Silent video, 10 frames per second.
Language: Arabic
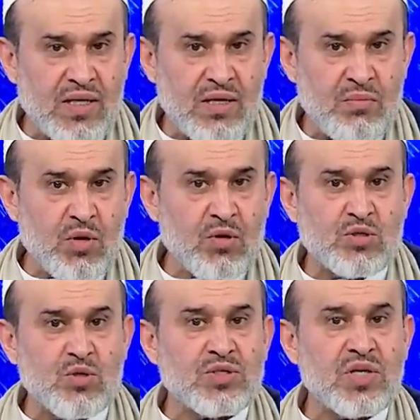
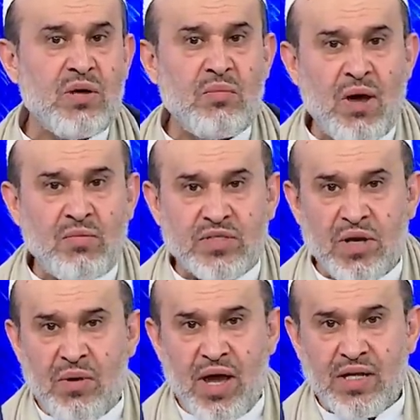بخصوص إمام
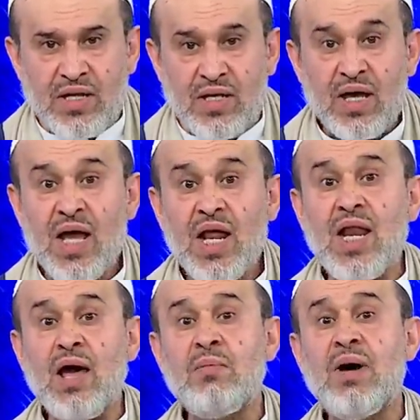زمانه
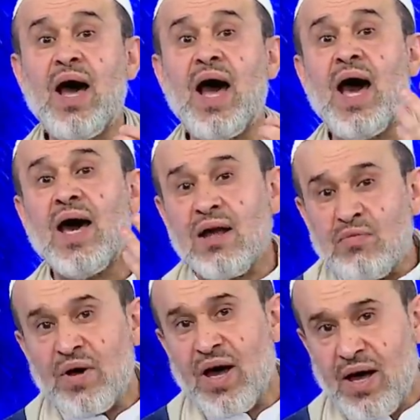لما
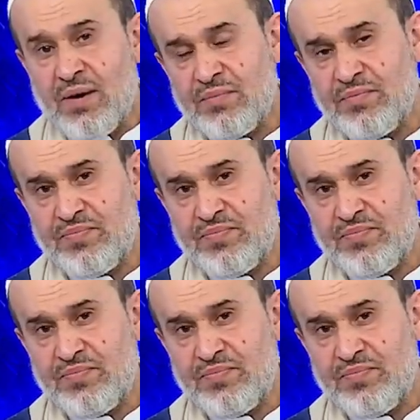عرفها